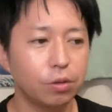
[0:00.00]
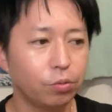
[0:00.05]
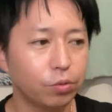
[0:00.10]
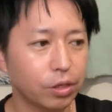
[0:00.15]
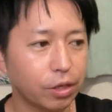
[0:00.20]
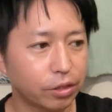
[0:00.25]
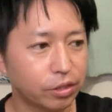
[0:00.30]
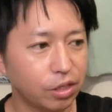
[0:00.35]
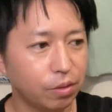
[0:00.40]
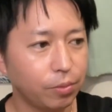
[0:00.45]
るお
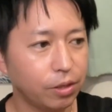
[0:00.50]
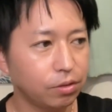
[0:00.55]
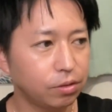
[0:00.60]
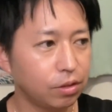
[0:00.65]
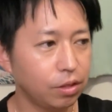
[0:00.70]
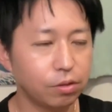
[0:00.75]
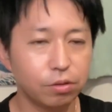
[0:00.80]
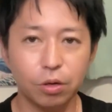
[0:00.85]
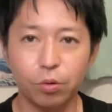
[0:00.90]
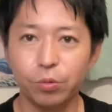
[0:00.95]
客様っ
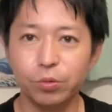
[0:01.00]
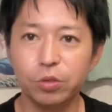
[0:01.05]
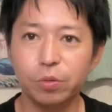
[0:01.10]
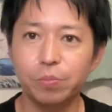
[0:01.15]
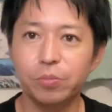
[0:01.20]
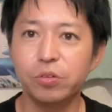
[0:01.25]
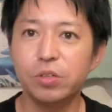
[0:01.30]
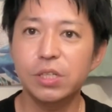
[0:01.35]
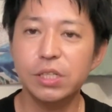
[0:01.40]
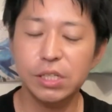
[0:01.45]
ていうのは本当
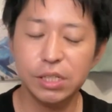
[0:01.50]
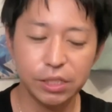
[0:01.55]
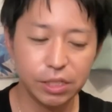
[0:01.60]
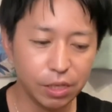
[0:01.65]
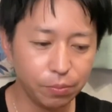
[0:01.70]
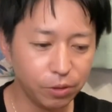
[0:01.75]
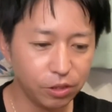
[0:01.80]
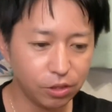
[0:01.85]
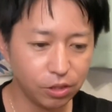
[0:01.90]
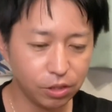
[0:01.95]
無意識
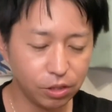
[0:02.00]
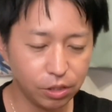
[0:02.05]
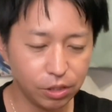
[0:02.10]
的